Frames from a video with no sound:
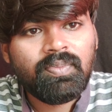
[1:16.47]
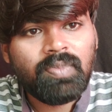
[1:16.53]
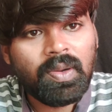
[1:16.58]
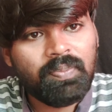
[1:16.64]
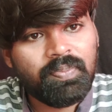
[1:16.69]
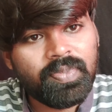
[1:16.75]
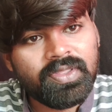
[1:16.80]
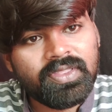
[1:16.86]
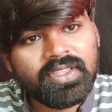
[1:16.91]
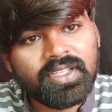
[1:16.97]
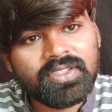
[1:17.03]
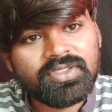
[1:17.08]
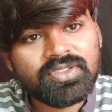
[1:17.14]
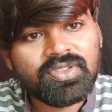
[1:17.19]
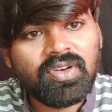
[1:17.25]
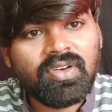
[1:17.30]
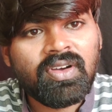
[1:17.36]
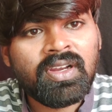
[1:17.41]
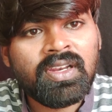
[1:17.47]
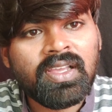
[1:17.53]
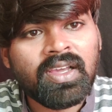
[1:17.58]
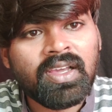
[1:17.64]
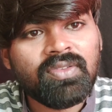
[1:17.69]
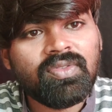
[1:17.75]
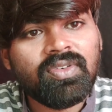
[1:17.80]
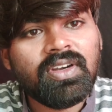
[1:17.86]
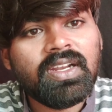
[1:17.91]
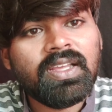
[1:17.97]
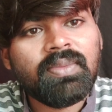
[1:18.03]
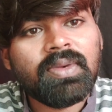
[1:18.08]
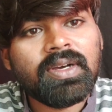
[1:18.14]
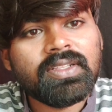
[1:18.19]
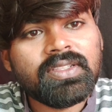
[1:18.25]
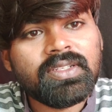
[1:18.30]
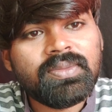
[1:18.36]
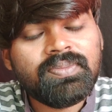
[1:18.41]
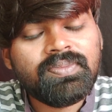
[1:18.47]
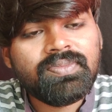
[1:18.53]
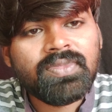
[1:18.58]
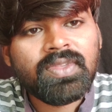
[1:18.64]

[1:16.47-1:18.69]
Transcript: పప్పిని తెచ్చుకోవాలి అనుకుంటే మాత్రం